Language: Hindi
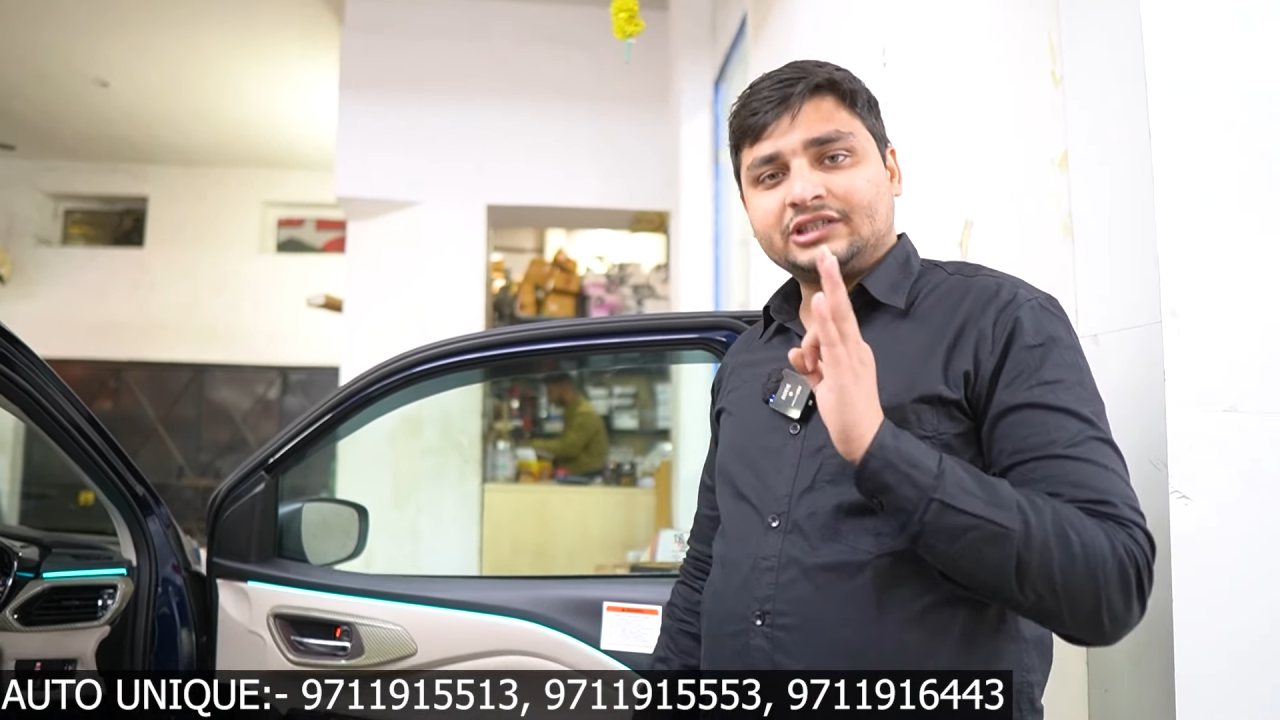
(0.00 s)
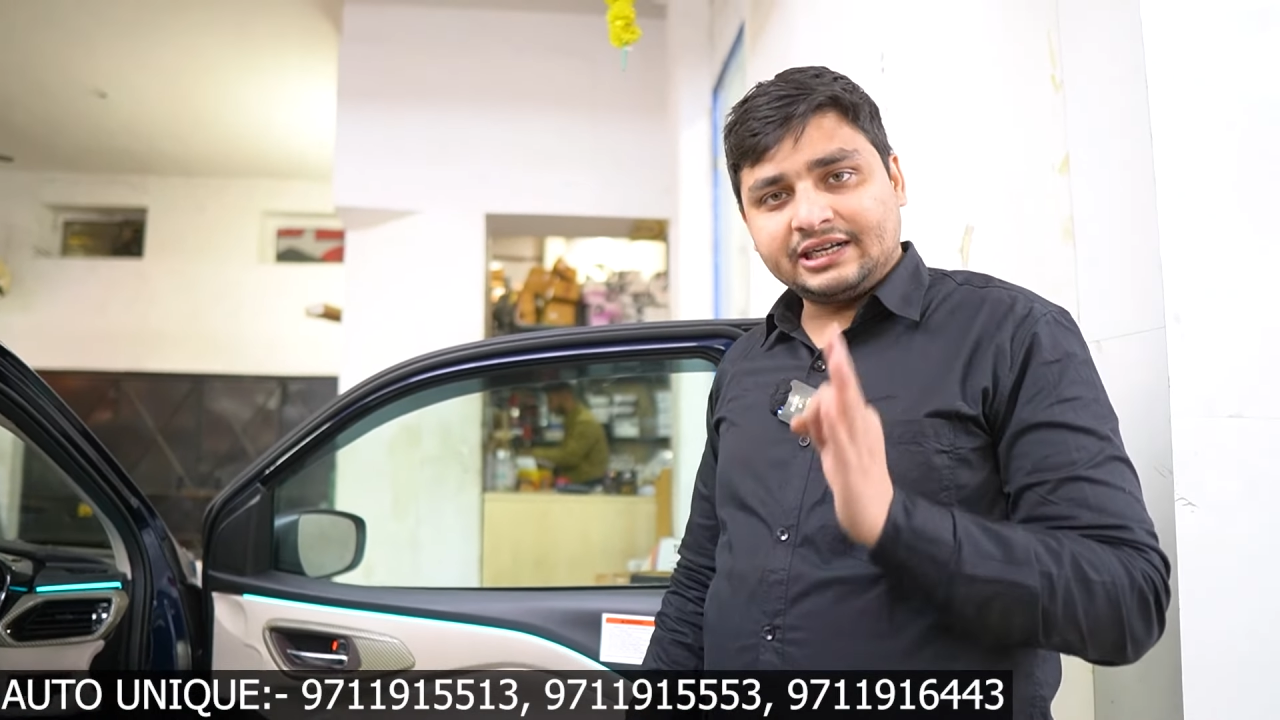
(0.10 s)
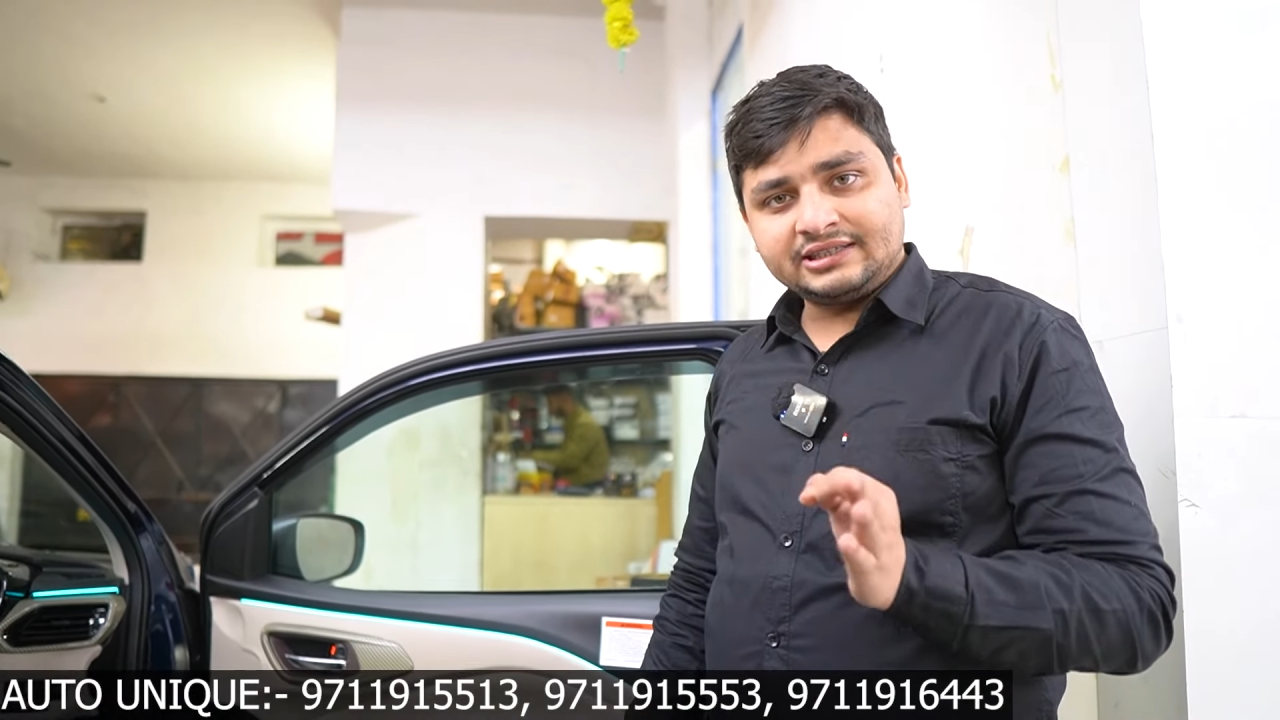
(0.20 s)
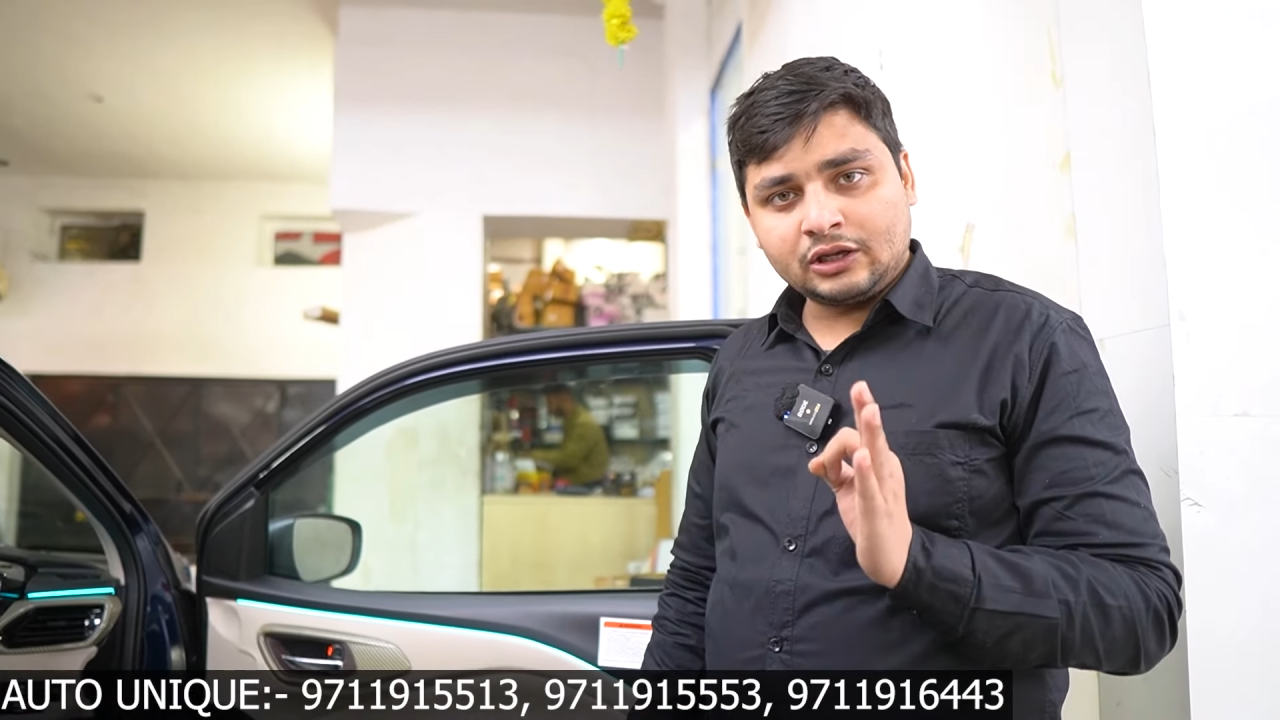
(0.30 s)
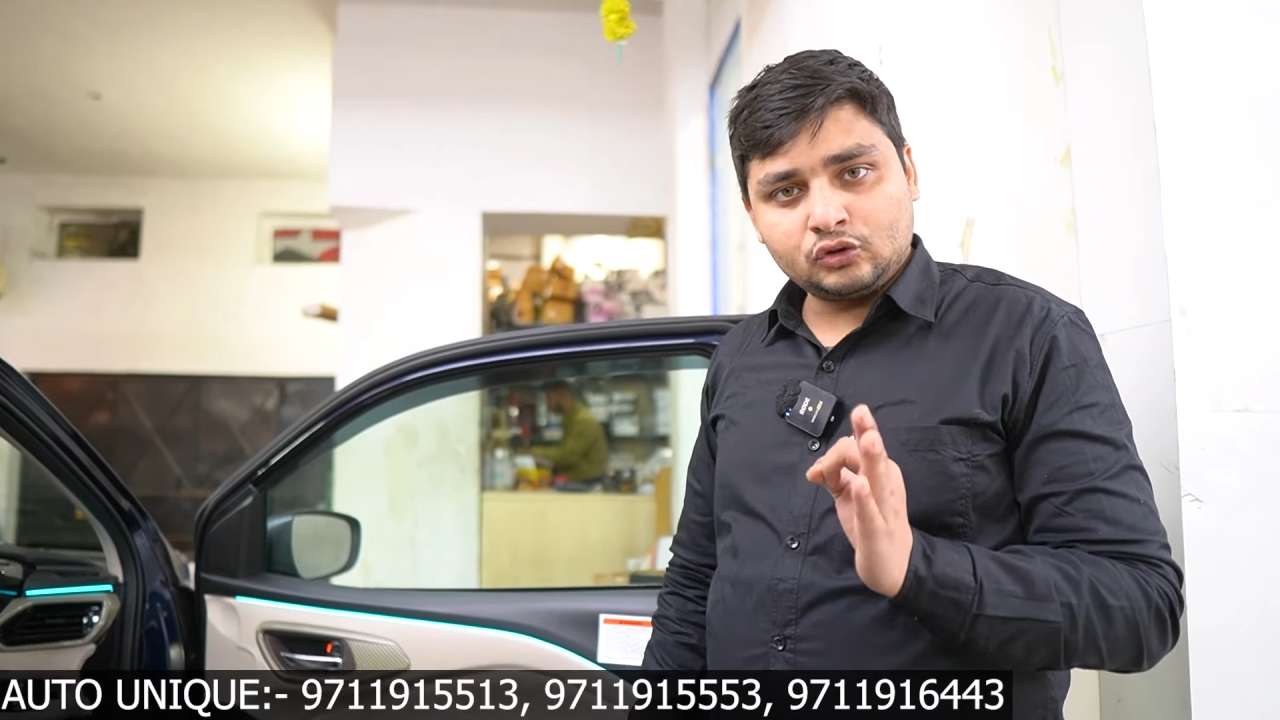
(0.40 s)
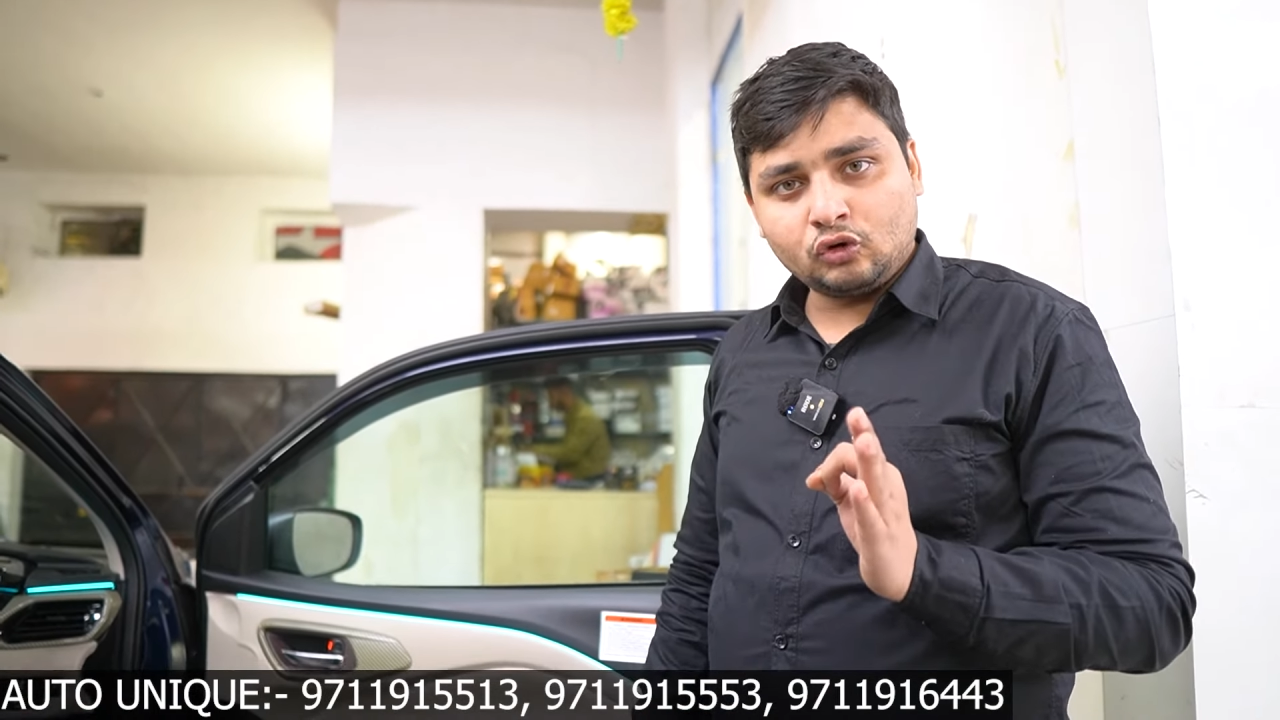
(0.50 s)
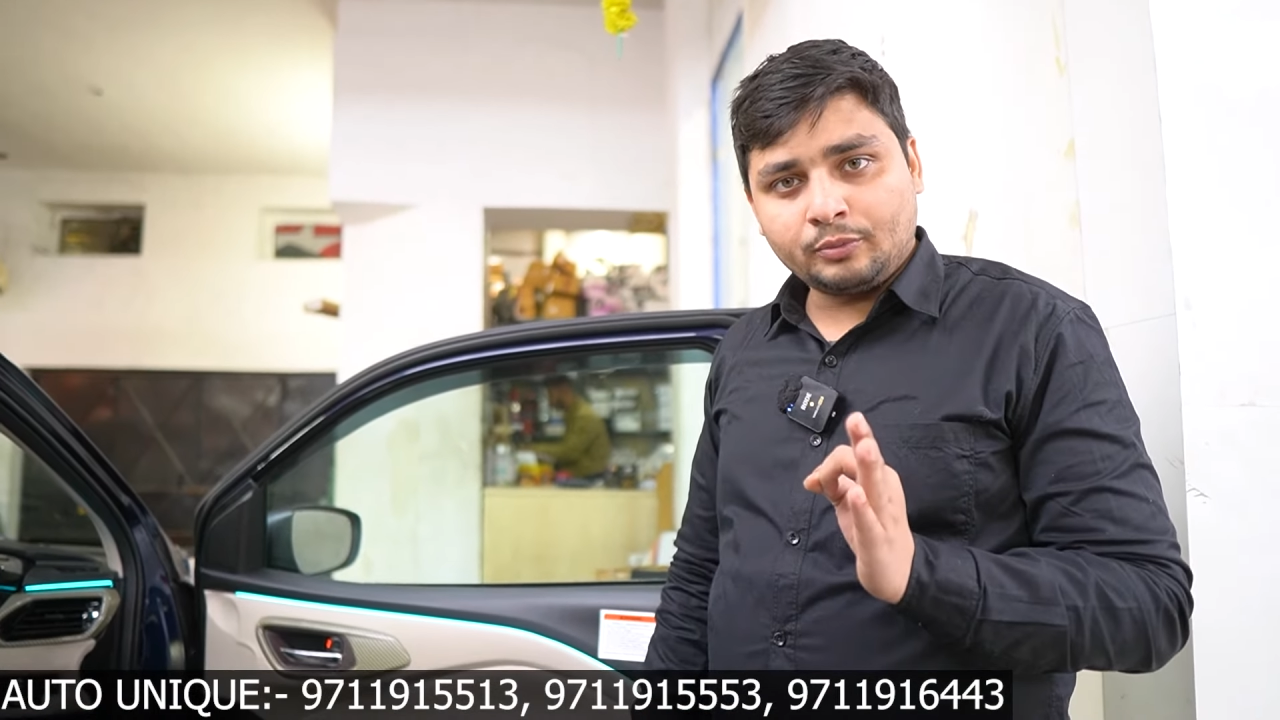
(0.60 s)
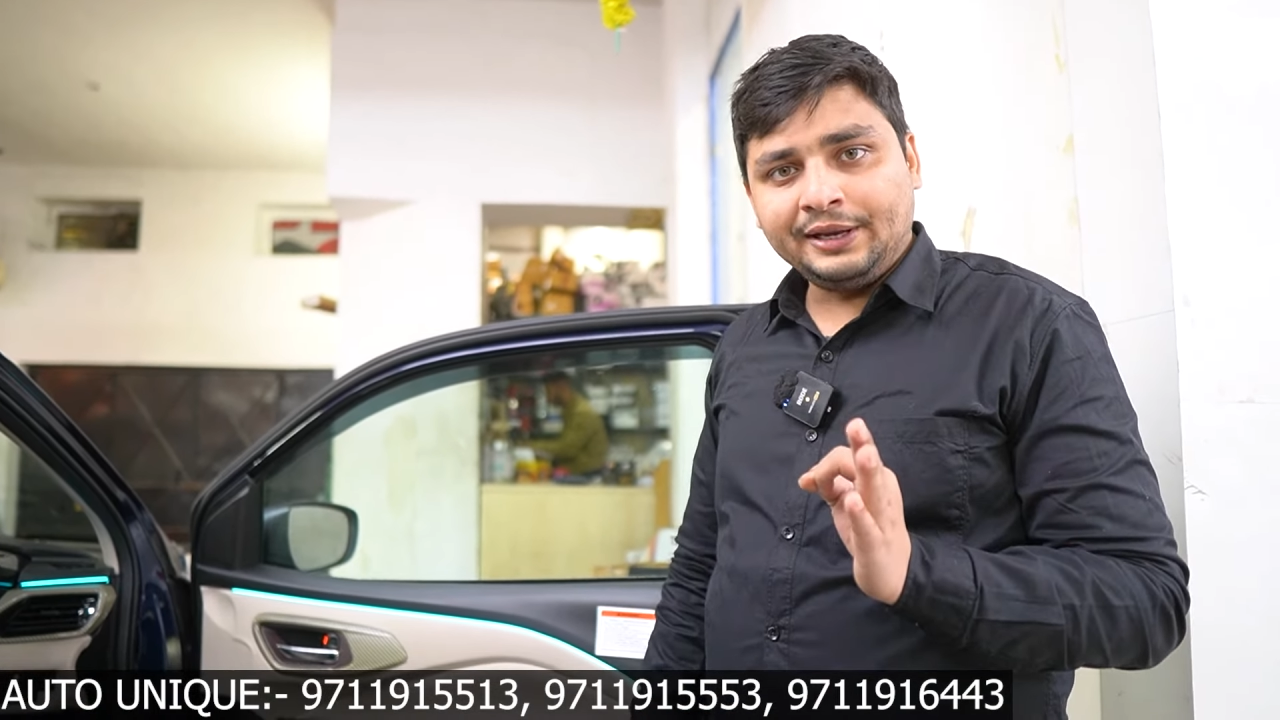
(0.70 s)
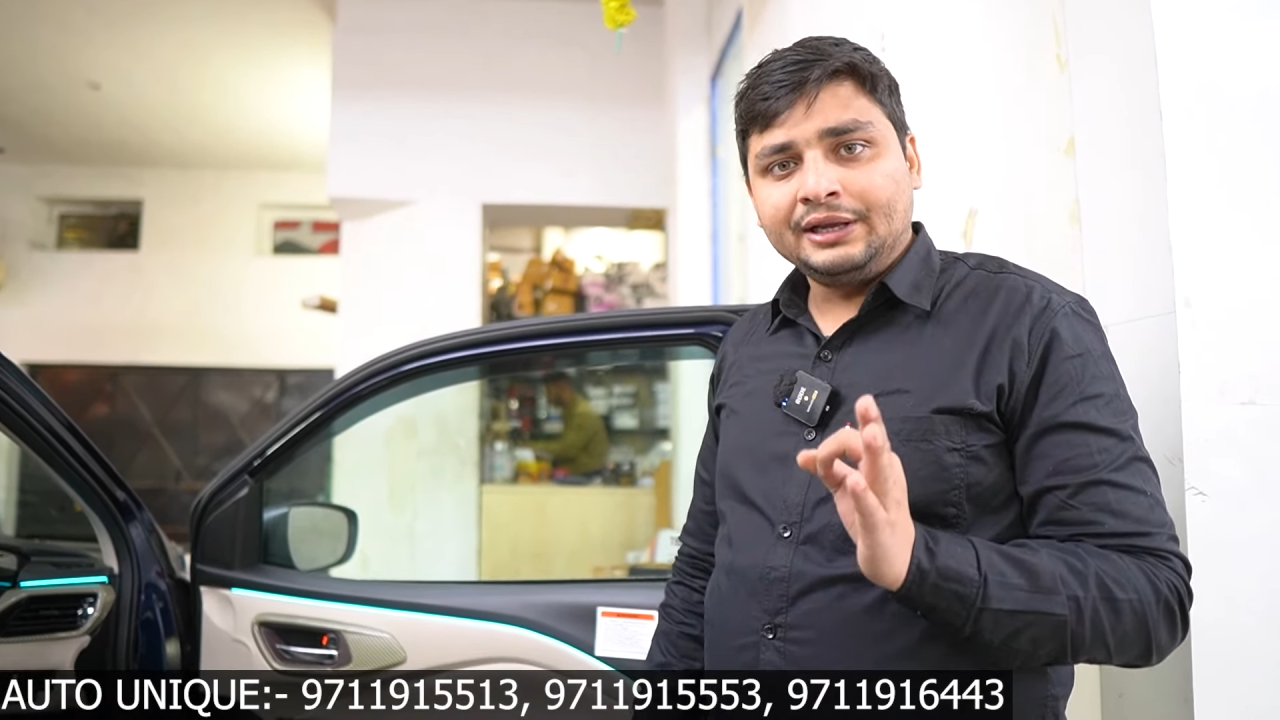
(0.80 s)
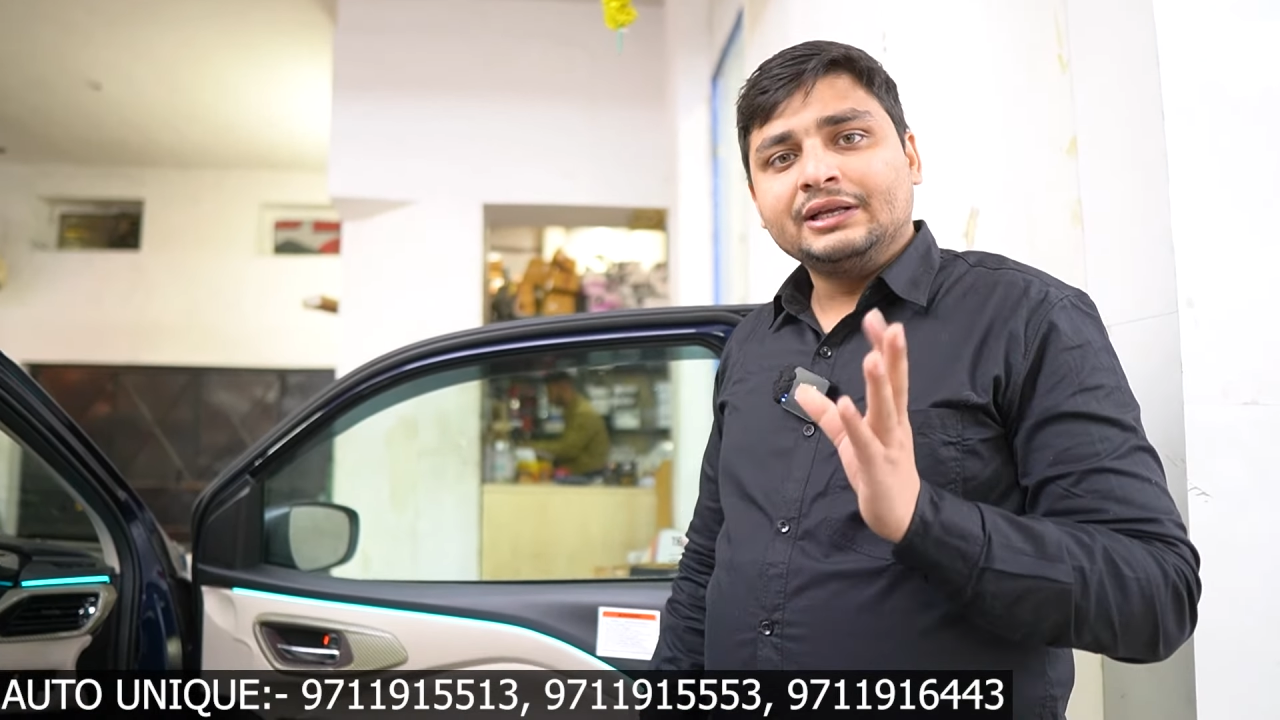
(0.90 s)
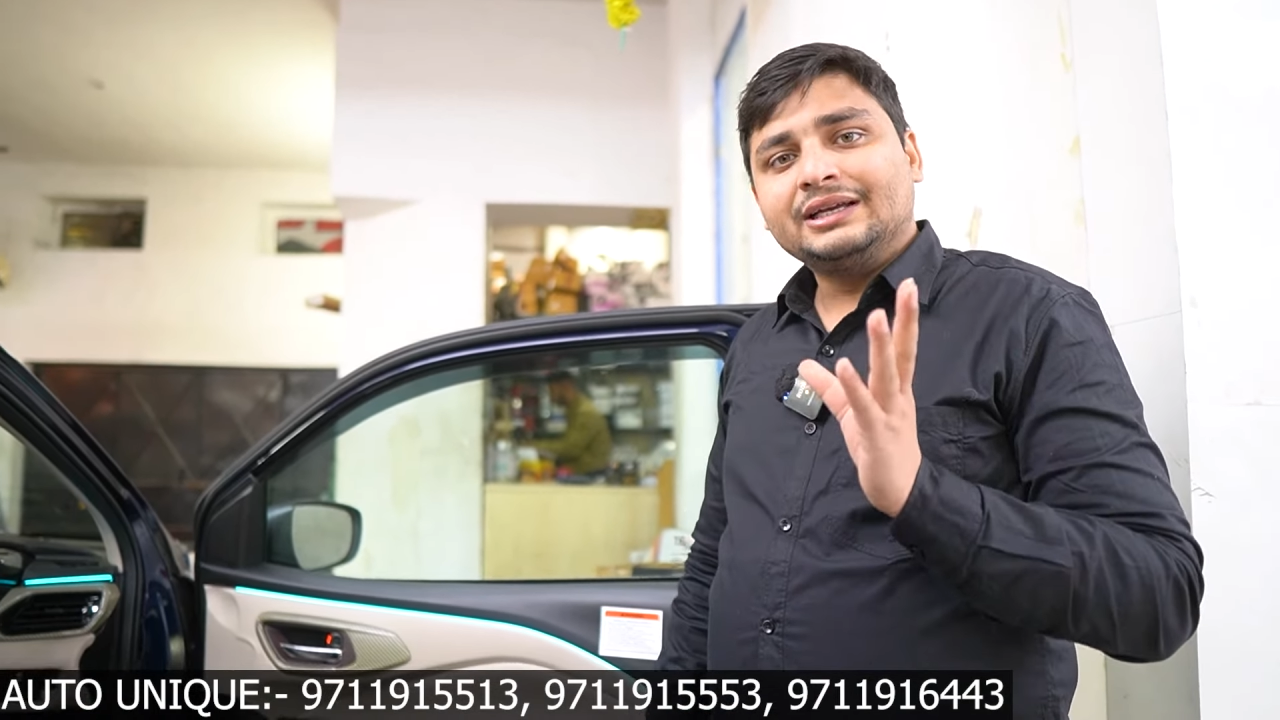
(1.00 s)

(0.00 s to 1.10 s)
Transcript: साढ़े सात सौ रुपये